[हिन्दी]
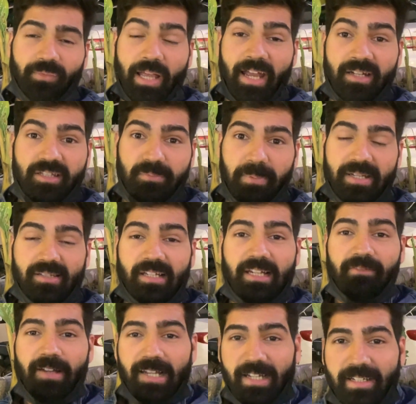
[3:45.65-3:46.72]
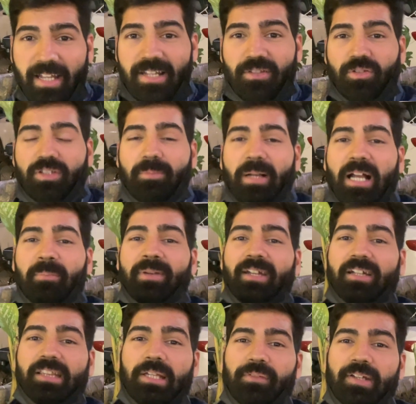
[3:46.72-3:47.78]
एंड स्पेशली वैलेंटाइन को दिमाग में
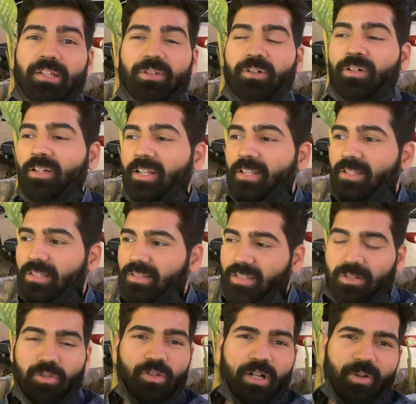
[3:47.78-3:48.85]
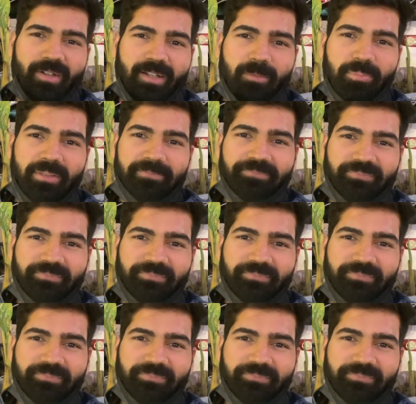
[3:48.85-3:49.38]
रखते हुए तो जरूर आओ यहाँ पे